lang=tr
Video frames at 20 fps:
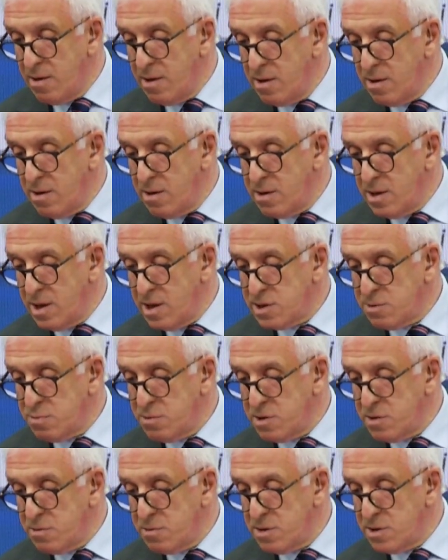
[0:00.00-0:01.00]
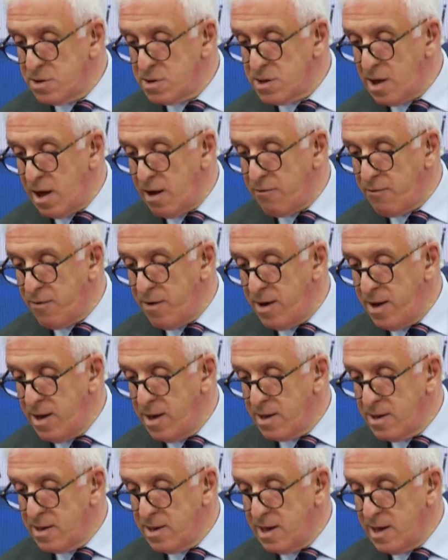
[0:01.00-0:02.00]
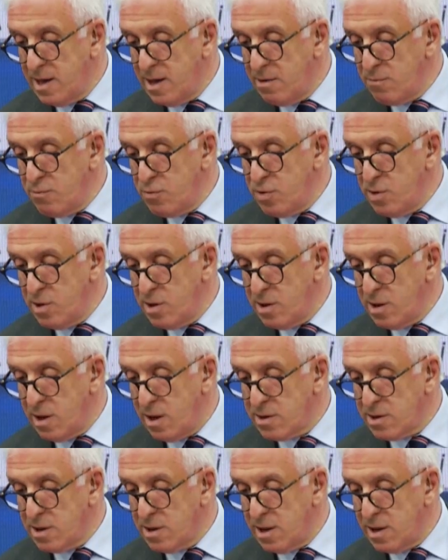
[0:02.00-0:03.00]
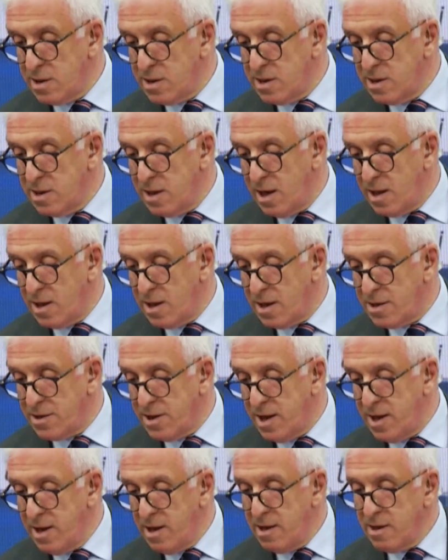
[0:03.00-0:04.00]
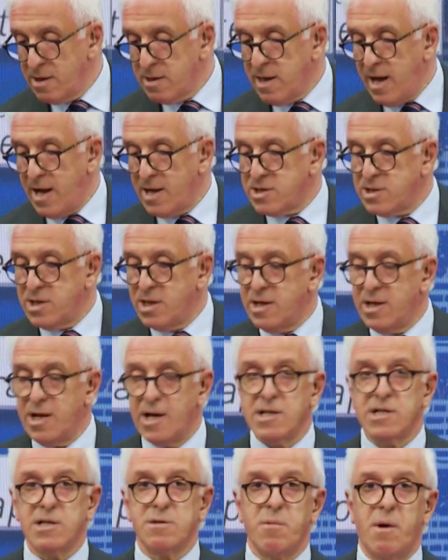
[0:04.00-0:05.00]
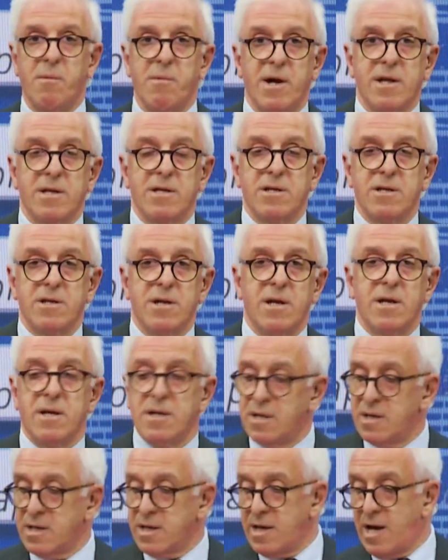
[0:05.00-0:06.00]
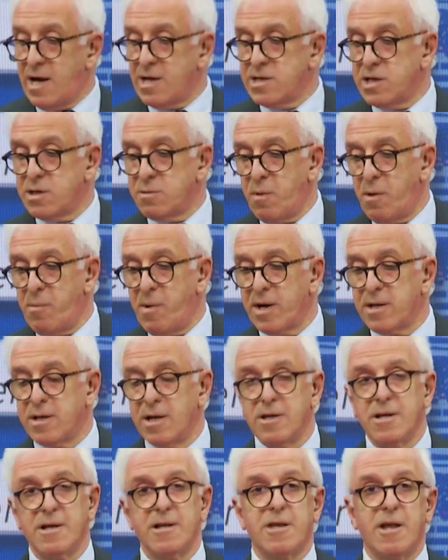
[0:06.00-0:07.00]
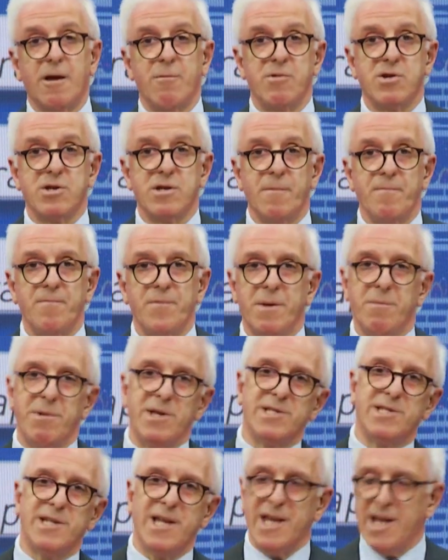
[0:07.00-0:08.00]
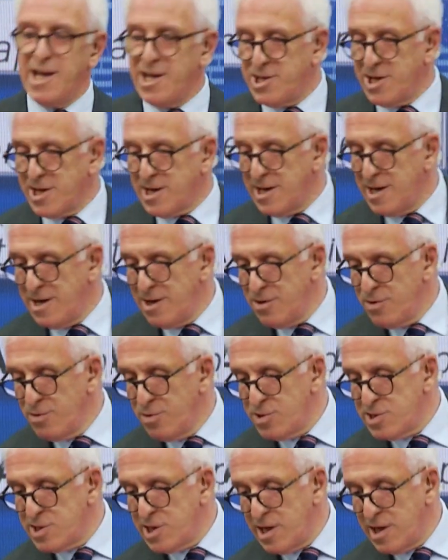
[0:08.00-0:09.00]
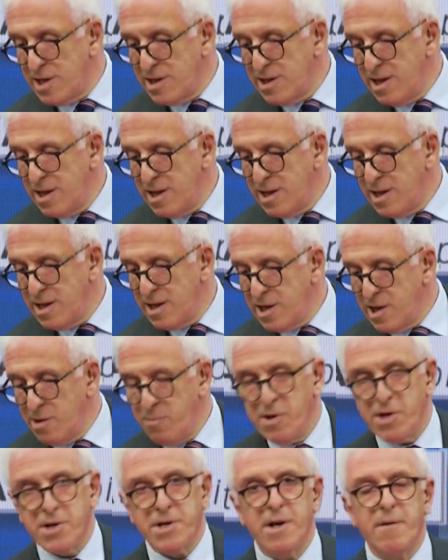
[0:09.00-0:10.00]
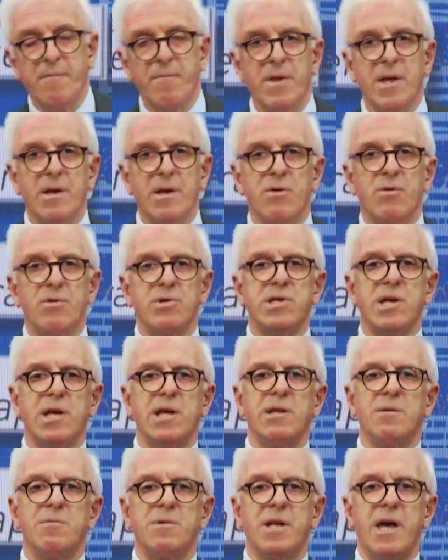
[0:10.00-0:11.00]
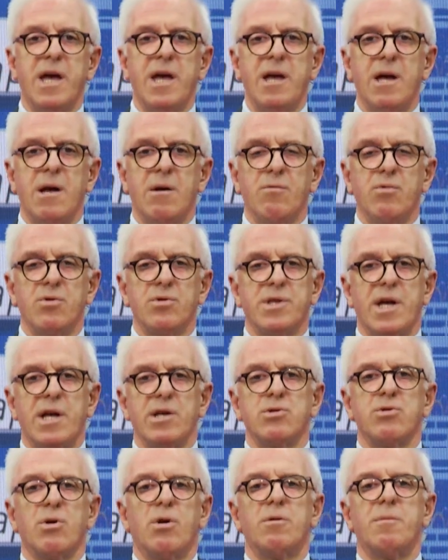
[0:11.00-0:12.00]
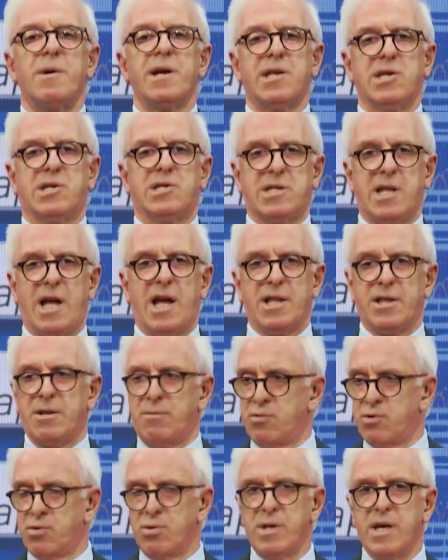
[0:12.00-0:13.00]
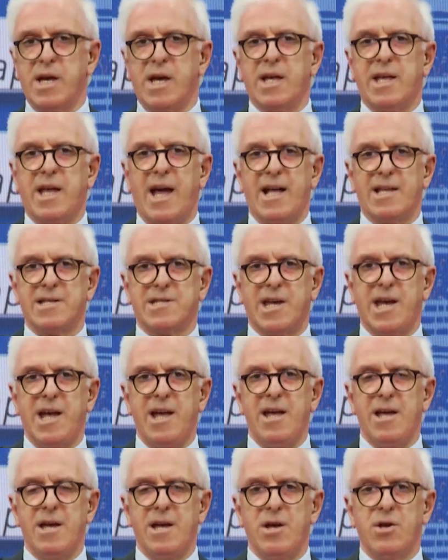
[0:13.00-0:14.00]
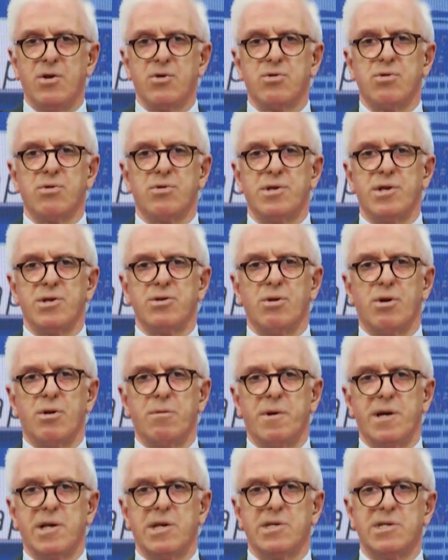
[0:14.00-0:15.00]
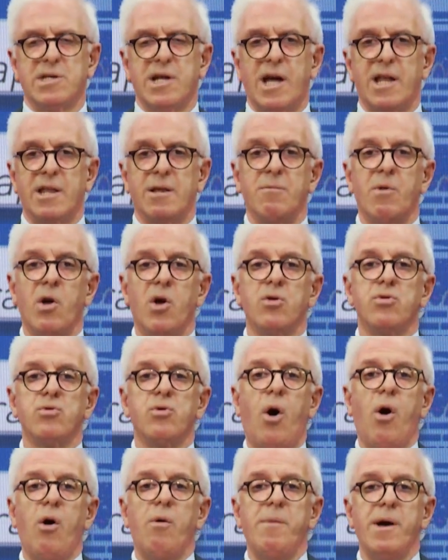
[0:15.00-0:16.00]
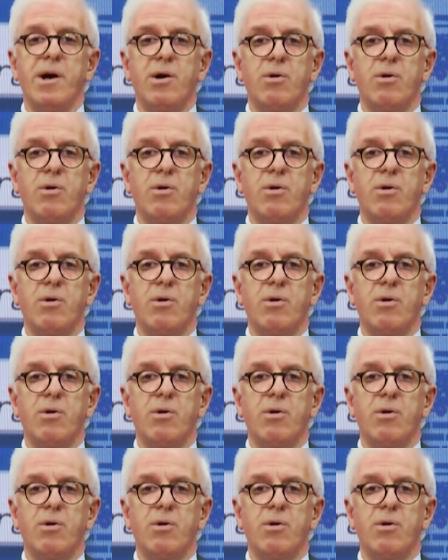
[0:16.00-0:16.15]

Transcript: e, resmi e, sayfa değil. Bu atılan iddialarda gerçeği yansıtmamaktır, e, yansıtmamaktadır demiş. Biz de yedik. Hüseyin İmir. Hüseyin İmir'e buradan sormak isterdim. Şuraya gelse şurada sormak isterdim. Dövme